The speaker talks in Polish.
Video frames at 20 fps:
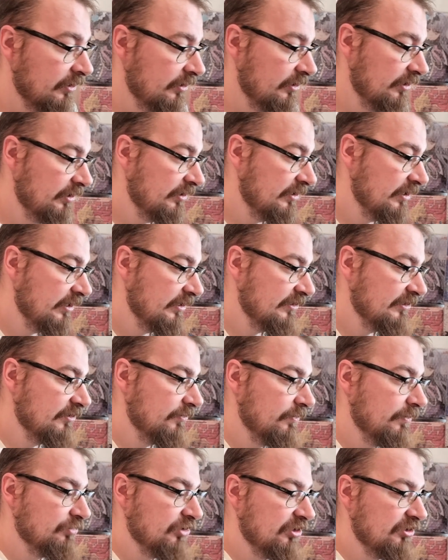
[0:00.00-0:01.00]
I teraz
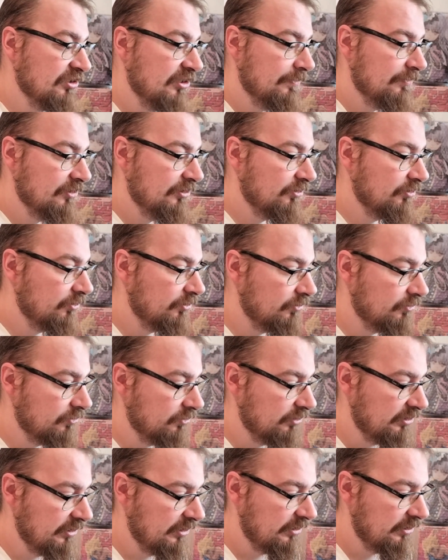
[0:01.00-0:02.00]
sobie przejdziemy
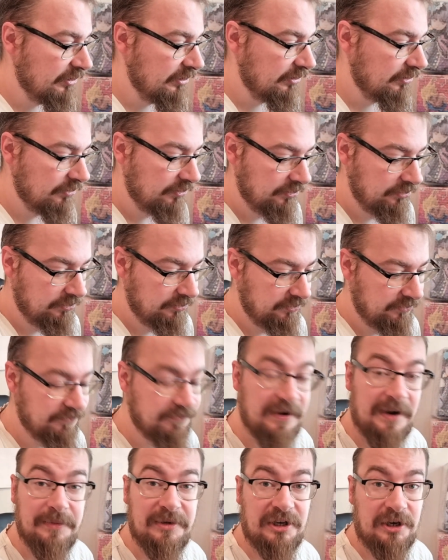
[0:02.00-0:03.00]
do gierek
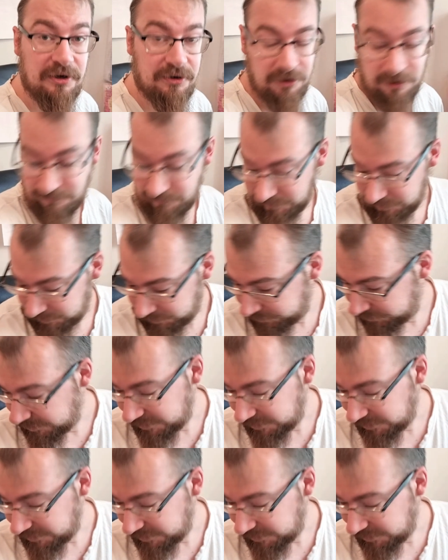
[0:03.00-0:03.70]
famikonowych.